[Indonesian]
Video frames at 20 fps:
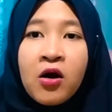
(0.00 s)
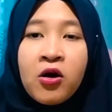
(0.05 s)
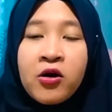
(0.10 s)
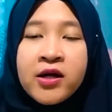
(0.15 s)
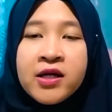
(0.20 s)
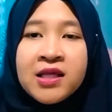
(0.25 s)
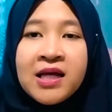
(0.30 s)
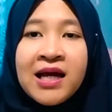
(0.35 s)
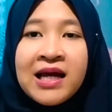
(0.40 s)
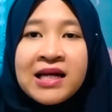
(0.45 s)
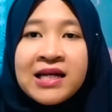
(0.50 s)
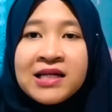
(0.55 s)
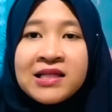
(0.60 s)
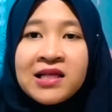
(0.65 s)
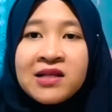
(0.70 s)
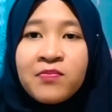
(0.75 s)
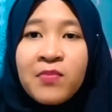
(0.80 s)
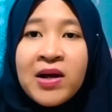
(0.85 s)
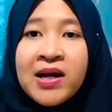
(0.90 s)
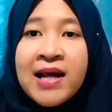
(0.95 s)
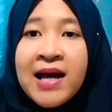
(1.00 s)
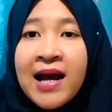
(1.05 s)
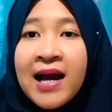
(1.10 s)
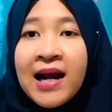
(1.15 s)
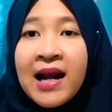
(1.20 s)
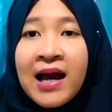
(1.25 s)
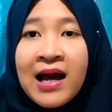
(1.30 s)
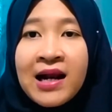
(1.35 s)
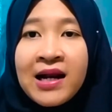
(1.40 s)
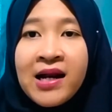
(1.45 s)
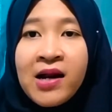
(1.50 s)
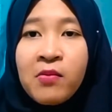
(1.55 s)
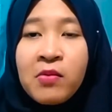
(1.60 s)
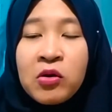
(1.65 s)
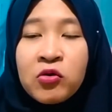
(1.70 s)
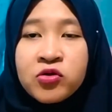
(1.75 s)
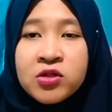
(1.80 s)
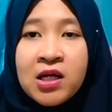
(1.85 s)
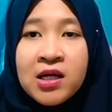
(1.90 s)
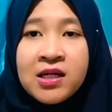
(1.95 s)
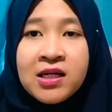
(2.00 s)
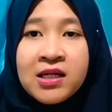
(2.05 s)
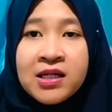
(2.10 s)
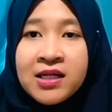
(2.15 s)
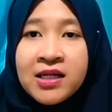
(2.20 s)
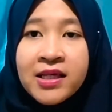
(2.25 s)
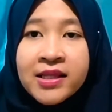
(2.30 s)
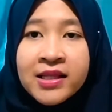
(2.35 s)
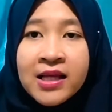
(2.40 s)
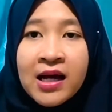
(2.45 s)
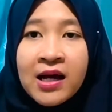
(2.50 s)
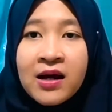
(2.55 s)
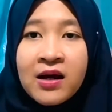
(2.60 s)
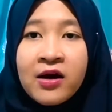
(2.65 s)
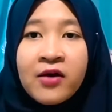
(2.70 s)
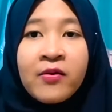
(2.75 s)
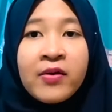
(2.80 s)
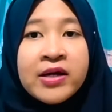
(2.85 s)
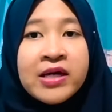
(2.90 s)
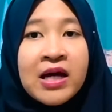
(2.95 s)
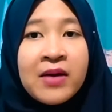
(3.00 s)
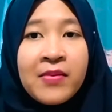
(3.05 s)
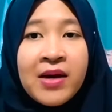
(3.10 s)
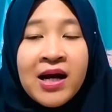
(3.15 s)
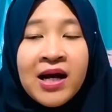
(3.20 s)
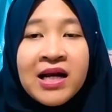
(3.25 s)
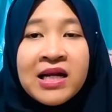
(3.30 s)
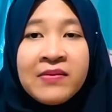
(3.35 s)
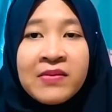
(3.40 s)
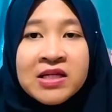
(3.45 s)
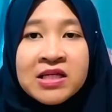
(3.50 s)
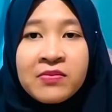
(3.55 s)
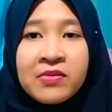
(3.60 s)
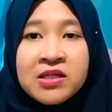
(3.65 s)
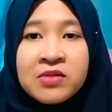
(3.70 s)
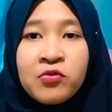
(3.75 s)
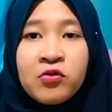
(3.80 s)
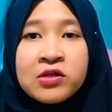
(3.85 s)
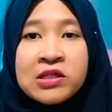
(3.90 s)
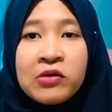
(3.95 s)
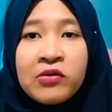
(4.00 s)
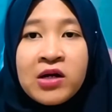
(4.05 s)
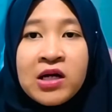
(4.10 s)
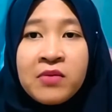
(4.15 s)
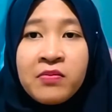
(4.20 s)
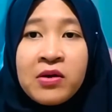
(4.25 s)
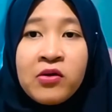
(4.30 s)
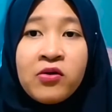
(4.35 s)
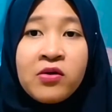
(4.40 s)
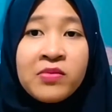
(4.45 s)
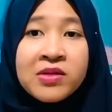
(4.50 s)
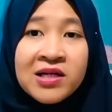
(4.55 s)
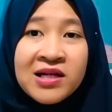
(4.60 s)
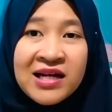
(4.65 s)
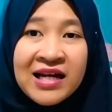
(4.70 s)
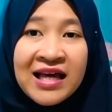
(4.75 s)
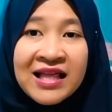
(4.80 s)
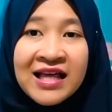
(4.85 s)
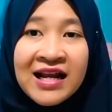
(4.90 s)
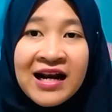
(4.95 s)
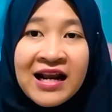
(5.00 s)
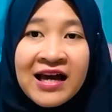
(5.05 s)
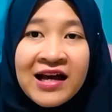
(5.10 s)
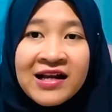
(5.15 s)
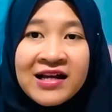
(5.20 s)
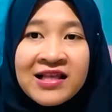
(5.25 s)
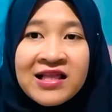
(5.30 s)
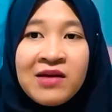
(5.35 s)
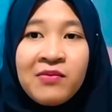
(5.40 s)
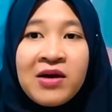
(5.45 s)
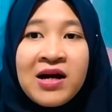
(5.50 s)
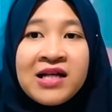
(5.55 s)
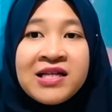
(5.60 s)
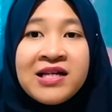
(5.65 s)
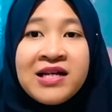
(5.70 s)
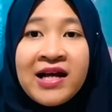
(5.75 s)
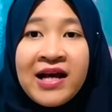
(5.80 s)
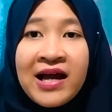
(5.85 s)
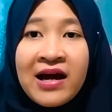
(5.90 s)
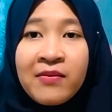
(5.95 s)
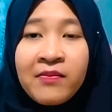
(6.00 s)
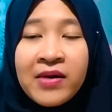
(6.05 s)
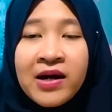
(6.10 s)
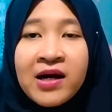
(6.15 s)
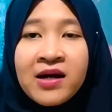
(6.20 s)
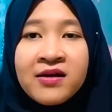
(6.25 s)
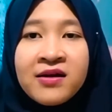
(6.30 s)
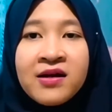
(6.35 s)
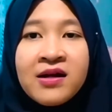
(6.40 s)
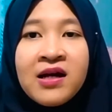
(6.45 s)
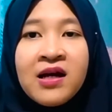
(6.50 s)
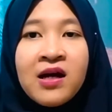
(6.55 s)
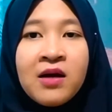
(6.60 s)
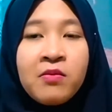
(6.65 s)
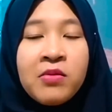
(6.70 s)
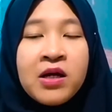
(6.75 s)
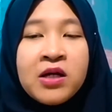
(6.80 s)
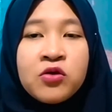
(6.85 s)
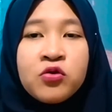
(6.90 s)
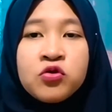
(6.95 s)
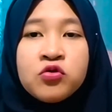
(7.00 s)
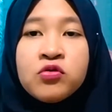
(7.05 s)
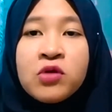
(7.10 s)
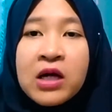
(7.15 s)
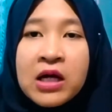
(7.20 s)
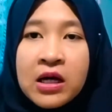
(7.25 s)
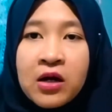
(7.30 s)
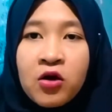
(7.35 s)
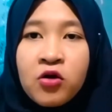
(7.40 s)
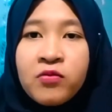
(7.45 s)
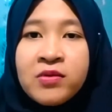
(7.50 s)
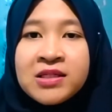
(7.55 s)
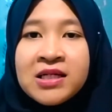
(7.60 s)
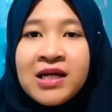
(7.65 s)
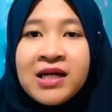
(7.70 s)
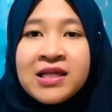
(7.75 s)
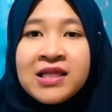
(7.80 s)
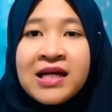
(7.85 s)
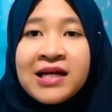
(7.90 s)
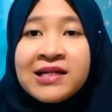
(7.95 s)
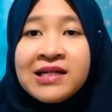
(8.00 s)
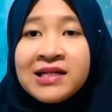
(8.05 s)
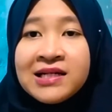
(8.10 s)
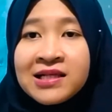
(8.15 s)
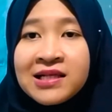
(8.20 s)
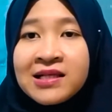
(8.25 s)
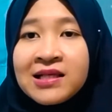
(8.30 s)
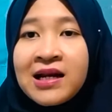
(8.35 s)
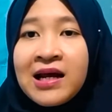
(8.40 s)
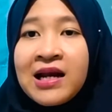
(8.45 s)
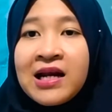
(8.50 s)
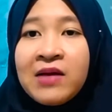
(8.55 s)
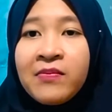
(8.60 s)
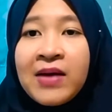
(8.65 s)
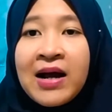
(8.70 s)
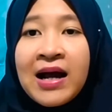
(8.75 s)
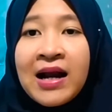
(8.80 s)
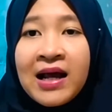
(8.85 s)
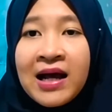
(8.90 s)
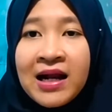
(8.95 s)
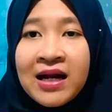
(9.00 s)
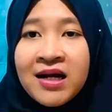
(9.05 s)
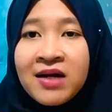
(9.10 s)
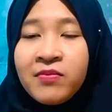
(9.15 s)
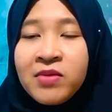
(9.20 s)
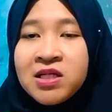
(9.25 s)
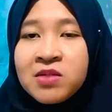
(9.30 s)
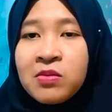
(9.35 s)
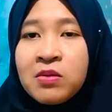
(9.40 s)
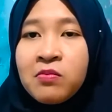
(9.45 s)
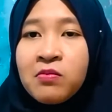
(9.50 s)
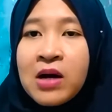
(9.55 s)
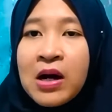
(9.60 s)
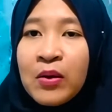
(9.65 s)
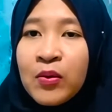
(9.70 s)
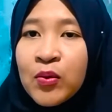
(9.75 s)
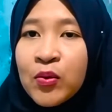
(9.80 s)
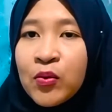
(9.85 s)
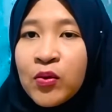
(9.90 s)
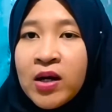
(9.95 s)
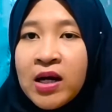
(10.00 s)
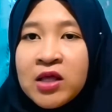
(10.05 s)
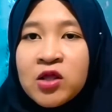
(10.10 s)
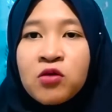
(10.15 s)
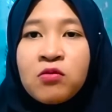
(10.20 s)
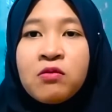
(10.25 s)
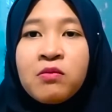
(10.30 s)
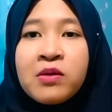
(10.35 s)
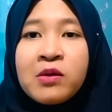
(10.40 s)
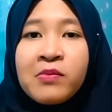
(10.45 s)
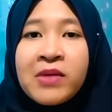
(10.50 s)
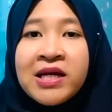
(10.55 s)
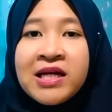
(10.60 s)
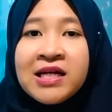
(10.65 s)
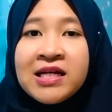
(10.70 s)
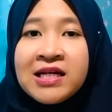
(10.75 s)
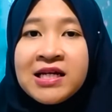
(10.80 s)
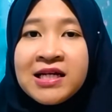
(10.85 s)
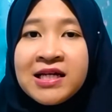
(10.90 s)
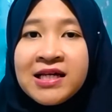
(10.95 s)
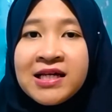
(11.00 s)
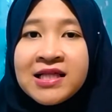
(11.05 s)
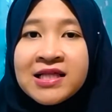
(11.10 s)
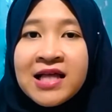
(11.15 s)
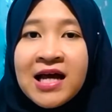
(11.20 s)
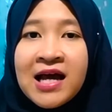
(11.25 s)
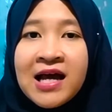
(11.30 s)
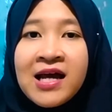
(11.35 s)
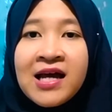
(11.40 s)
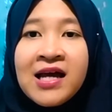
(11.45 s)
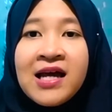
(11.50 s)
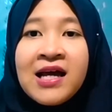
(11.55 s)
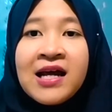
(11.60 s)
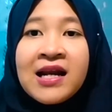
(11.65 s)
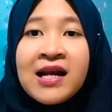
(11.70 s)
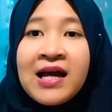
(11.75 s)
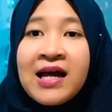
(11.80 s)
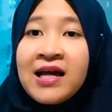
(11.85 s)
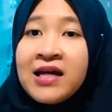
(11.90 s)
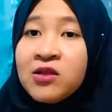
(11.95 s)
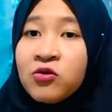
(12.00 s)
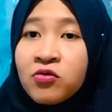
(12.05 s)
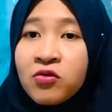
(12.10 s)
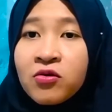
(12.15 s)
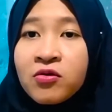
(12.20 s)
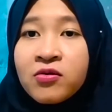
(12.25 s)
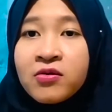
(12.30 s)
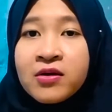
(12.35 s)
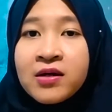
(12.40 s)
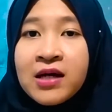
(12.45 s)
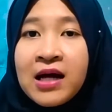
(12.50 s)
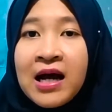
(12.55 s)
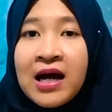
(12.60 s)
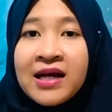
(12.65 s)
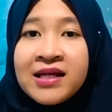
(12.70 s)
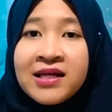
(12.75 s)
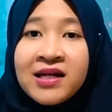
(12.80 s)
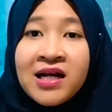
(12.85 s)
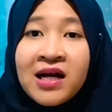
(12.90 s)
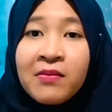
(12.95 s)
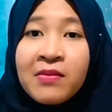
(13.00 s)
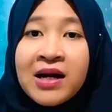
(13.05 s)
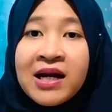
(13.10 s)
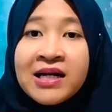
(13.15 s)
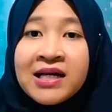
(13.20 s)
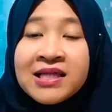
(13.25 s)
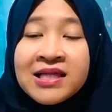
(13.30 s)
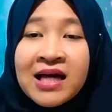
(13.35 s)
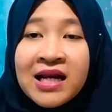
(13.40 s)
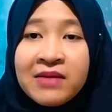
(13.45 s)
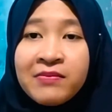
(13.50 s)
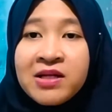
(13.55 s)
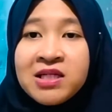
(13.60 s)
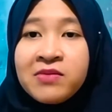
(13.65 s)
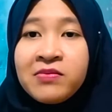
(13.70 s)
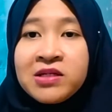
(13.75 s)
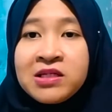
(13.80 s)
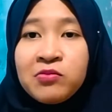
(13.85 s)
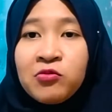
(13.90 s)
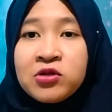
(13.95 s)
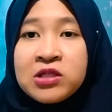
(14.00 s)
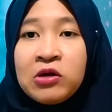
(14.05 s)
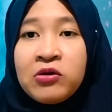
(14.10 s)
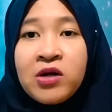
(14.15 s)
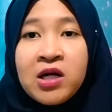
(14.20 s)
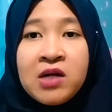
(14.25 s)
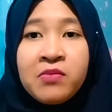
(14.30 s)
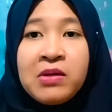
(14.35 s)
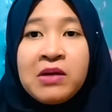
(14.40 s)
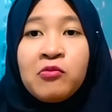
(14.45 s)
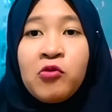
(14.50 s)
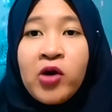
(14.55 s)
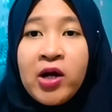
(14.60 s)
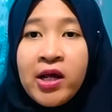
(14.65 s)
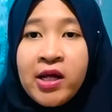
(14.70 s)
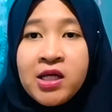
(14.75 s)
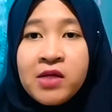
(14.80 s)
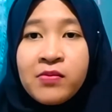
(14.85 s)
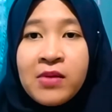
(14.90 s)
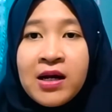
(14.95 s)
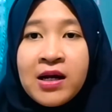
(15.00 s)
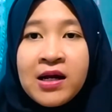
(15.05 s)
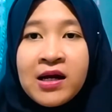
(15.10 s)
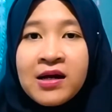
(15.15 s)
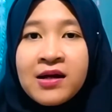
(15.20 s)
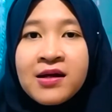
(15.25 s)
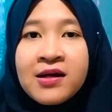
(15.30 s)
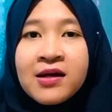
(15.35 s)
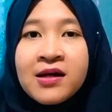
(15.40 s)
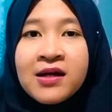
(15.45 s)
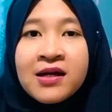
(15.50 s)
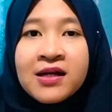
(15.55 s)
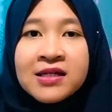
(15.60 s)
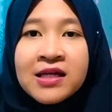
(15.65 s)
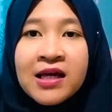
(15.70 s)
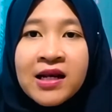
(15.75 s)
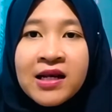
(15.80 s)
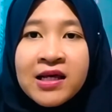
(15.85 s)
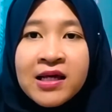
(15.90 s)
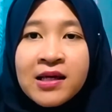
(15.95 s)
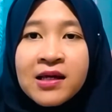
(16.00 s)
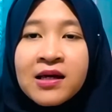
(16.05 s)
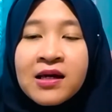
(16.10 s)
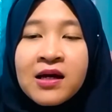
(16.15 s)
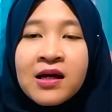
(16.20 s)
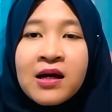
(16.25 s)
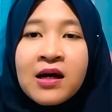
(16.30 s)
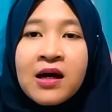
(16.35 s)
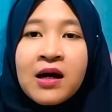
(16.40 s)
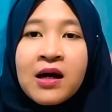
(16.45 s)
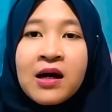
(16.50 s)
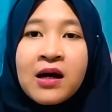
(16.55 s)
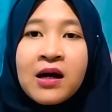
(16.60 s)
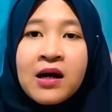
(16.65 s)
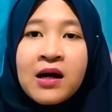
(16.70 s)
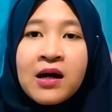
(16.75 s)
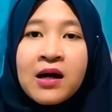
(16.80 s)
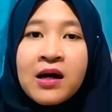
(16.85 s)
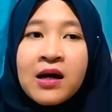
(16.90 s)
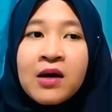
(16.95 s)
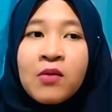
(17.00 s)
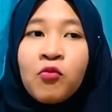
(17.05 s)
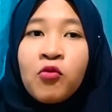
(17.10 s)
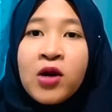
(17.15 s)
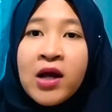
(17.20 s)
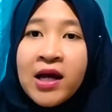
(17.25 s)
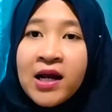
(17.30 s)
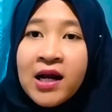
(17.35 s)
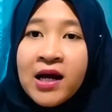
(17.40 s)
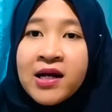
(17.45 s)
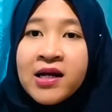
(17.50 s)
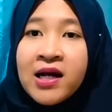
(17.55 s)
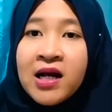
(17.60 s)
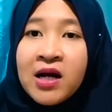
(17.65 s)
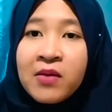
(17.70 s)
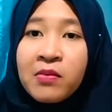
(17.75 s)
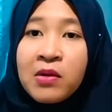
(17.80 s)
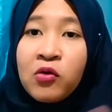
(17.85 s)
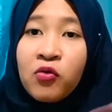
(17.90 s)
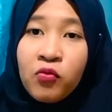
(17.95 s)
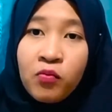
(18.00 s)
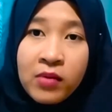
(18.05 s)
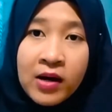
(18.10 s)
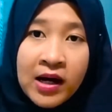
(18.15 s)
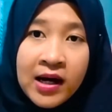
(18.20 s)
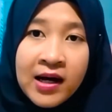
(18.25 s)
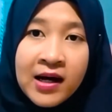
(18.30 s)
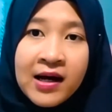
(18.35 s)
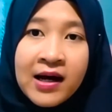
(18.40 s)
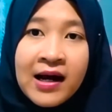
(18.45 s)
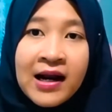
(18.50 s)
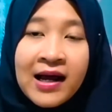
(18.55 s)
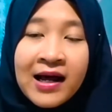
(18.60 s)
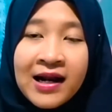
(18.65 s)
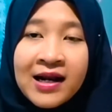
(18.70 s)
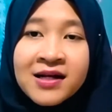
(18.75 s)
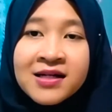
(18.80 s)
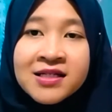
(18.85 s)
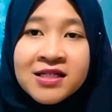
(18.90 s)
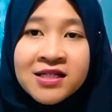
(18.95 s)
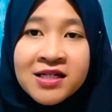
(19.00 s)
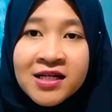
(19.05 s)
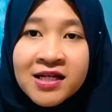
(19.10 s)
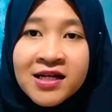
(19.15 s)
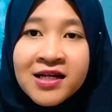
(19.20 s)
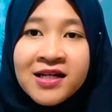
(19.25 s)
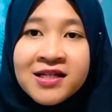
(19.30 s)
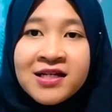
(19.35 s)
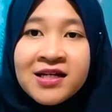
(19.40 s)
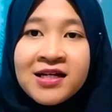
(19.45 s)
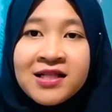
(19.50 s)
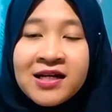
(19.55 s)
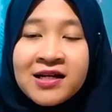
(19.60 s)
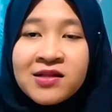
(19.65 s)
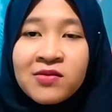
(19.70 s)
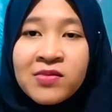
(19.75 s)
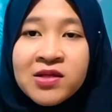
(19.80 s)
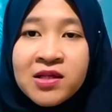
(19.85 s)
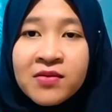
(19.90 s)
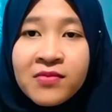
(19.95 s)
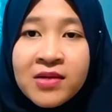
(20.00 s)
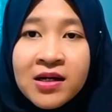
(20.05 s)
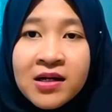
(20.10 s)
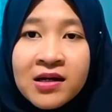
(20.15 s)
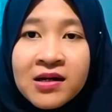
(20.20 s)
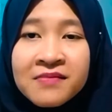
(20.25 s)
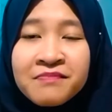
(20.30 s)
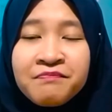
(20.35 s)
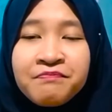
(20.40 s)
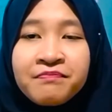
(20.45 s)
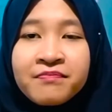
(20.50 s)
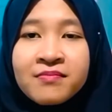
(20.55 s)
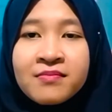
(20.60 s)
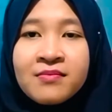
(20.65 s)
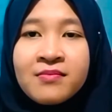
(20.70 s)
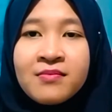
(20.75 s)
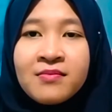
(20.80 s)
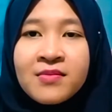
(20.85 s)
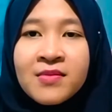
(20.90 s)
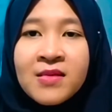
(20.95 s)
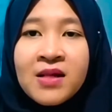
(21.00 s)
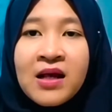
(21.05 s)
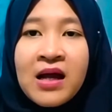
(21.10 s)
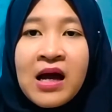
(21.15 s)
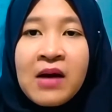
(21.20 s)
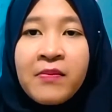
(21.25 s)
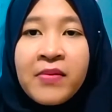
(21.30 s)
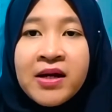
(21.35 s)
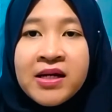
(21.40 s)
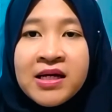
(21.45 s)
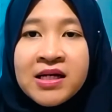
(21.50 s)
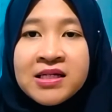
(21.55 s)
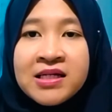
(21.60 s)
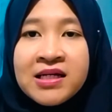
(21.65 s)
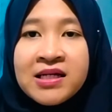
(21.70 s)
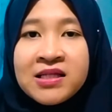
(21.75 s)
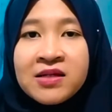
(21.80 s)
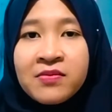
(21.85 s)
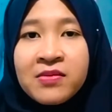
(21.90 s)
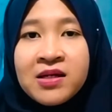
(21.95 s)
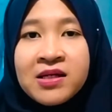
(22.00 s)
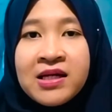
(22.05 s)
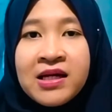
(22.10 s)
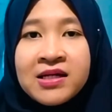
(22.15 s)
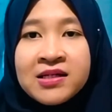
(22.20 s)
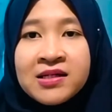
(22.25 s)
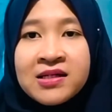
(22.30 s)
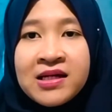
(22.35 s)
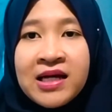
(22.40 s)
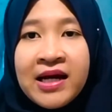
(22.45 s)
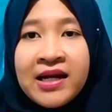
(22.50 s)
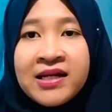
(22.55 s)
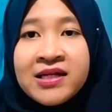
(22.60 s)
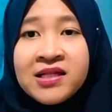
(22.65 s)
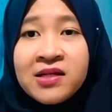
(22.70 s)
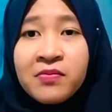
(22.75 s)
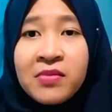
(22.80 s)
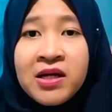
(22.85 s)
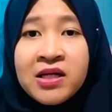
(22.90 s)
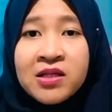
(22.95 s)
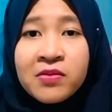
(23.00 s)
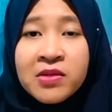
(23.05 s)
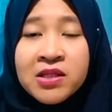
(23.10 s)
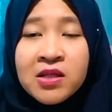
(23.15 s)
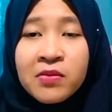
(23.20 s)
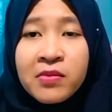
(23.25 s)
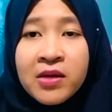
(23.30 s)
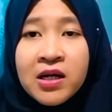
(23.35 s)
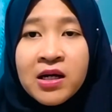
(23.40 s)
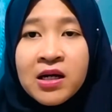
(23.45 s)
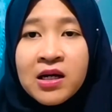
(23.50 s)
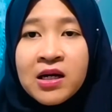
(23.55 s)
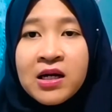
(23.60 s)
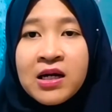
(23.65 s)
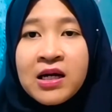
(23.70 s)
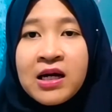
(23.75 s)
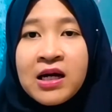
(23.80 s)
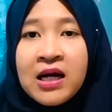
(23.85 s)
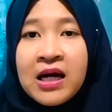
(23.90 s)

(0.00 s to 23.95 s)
kalau kita addicted pada hal-hal yang merusak diri kita ya maka 5-10 tahun ke depan udah bisa kelihatan lah kita bakal jadi kayak apa begitu juga kalau misalnya kita addicted terhadap hal-hal yang bisa membangun atau memperbaiki diri kita nah itu akan jadi gambaran kita 5-10 tahun ke depan mau kayak gimana jadi uh, mulailah dengan mengubah hal-hal kecil di sekitar teman-teman apa yang jadi yang adiktif bagi teman-teman